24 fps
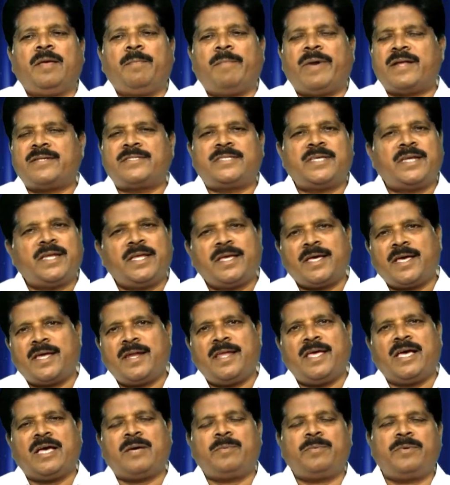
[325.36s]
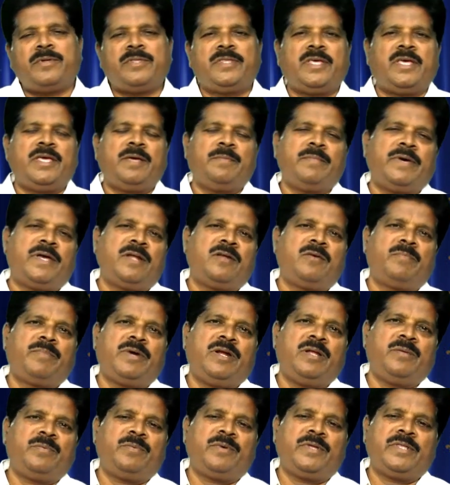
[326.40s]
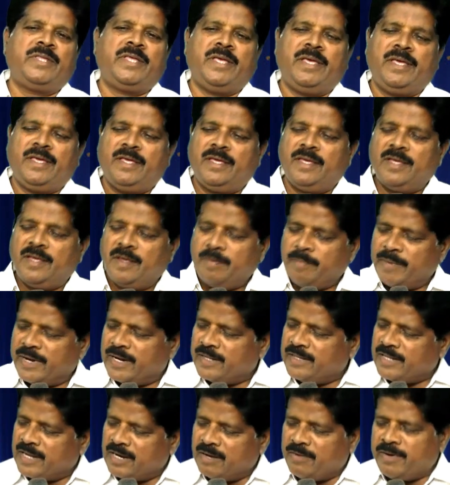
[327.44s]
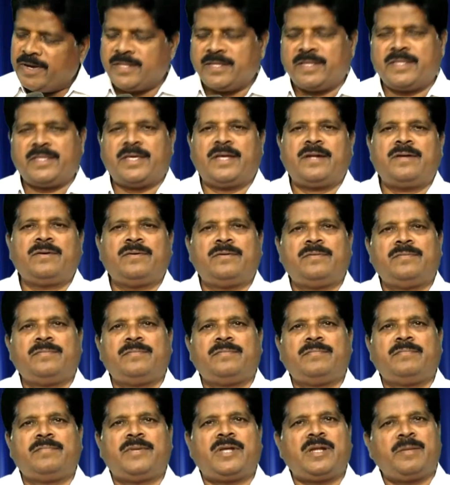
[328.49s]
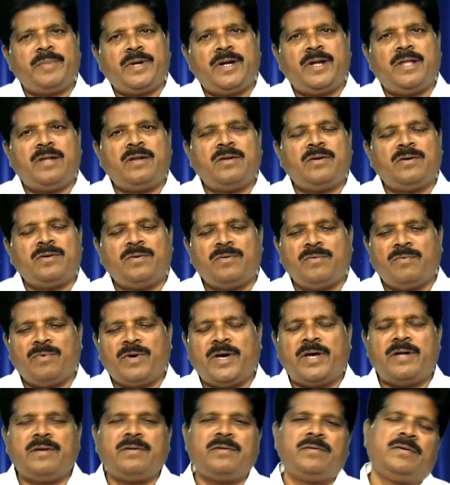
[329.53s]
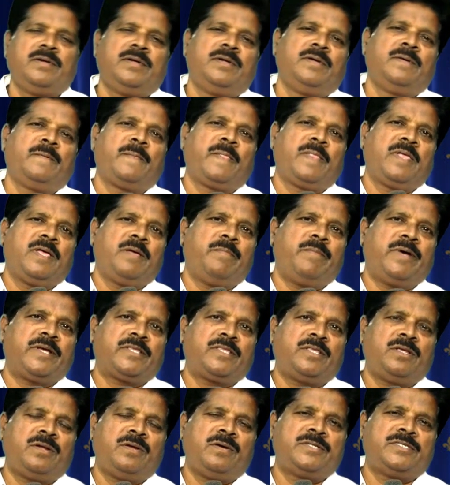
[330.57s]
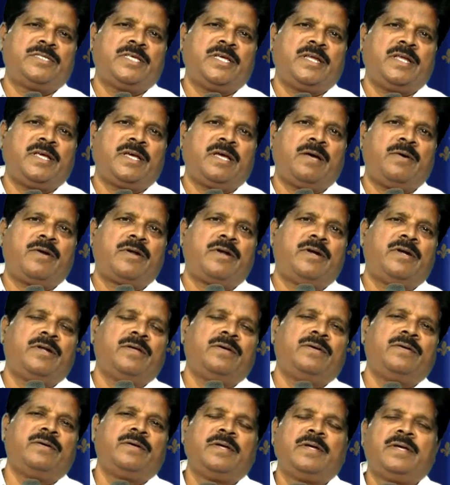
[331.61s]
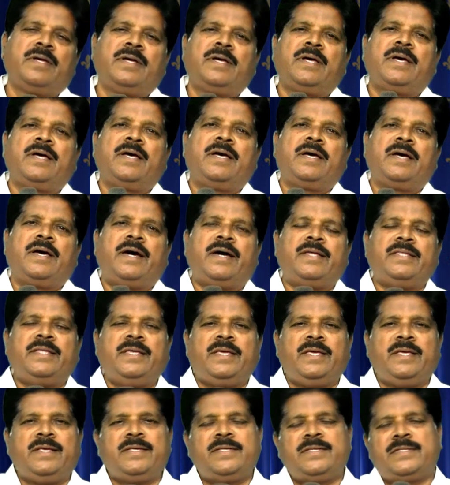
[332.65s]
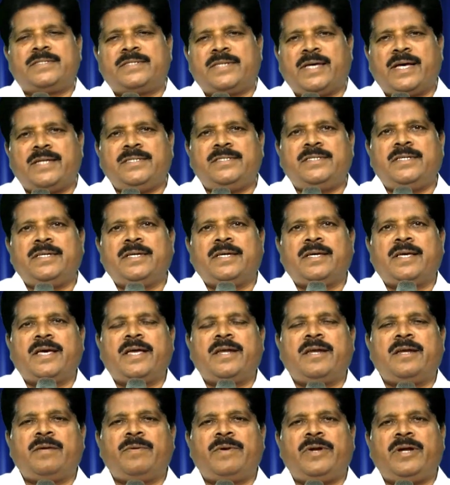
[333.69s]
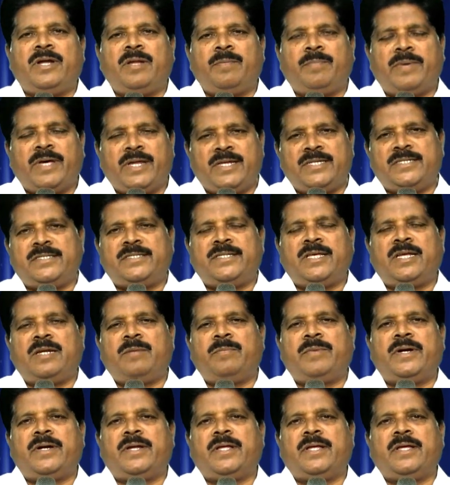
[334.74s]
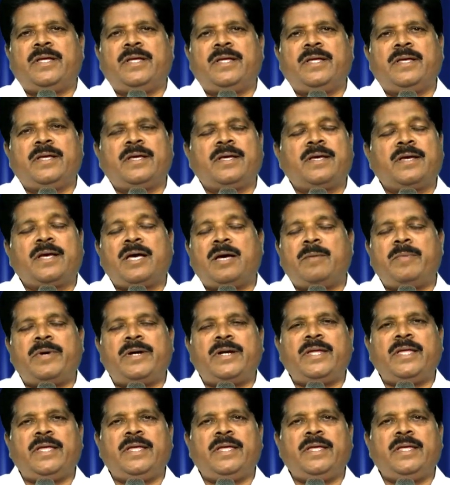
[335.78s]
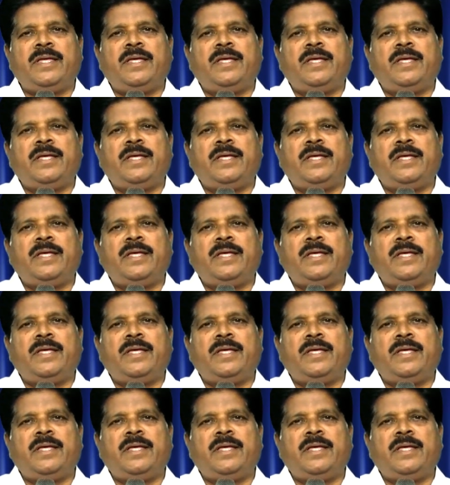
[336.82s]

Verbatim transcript: మనం స్థిరంగా లేకపోతే మనం పడిపోతే మన తర్వాత తరం మన బిడ్డలు వారు భక్తులు స్థిరంగా ఉండటం అది సాధ్యం కానిటువంటి పరిస్థితి అనమాట కాబట్టి